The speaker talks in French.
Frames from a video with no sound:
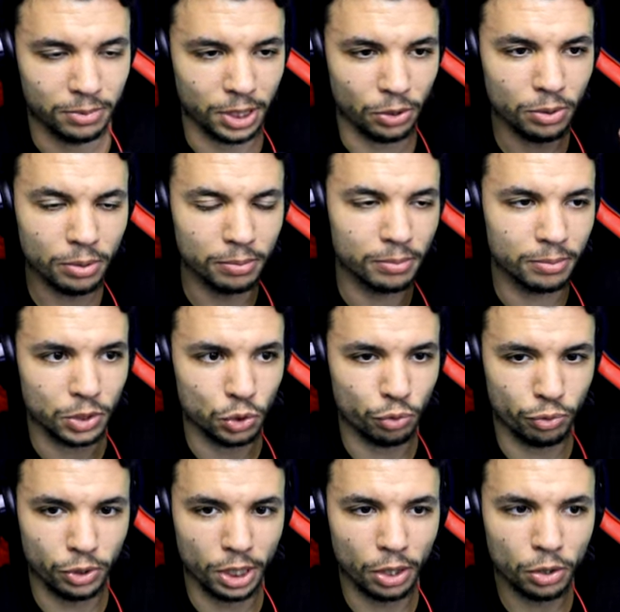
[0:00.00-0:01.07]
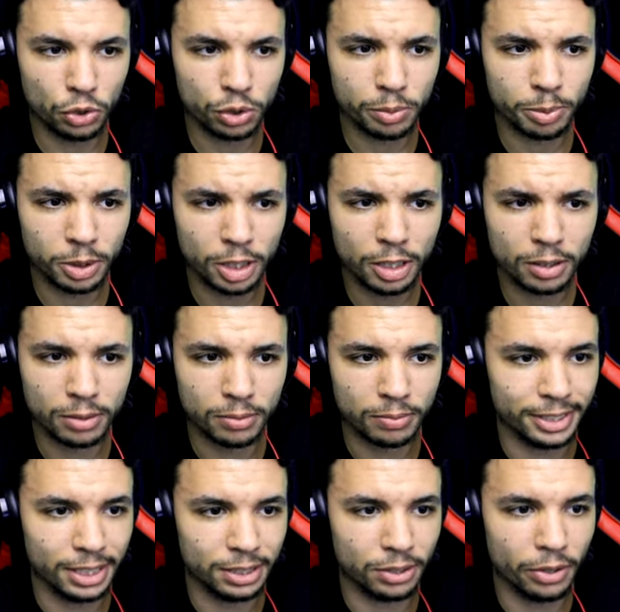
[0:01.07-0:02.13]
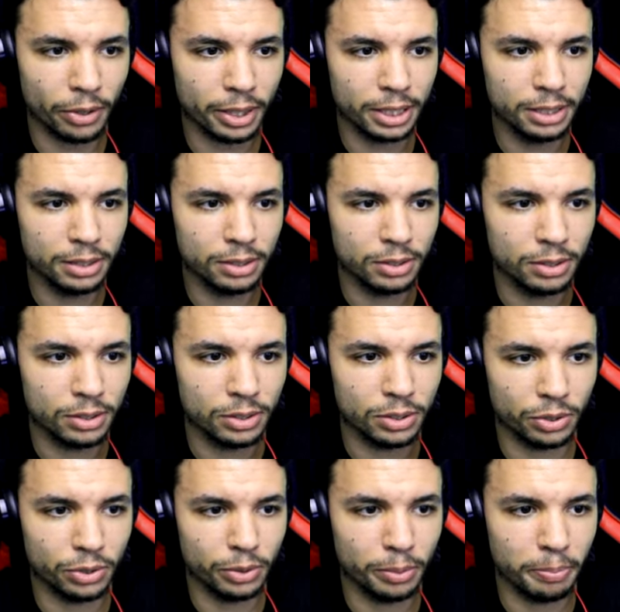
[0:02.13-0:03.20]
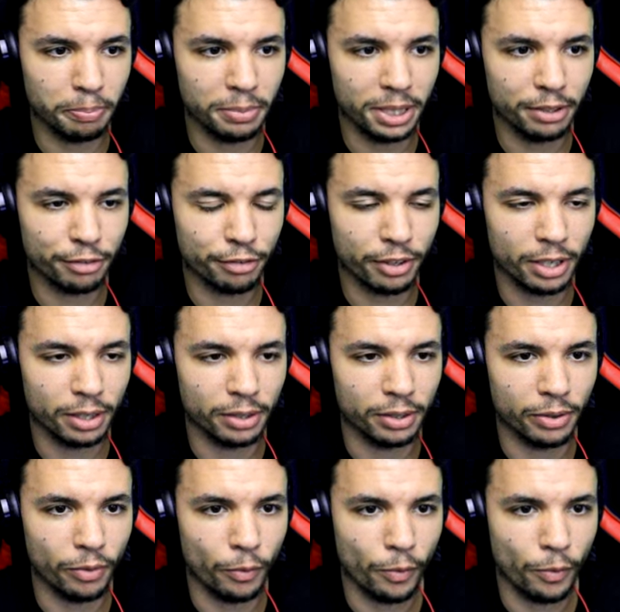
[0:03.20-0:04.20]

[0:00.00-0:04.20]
Salut Je vous dérange peut-être This is going to be fun.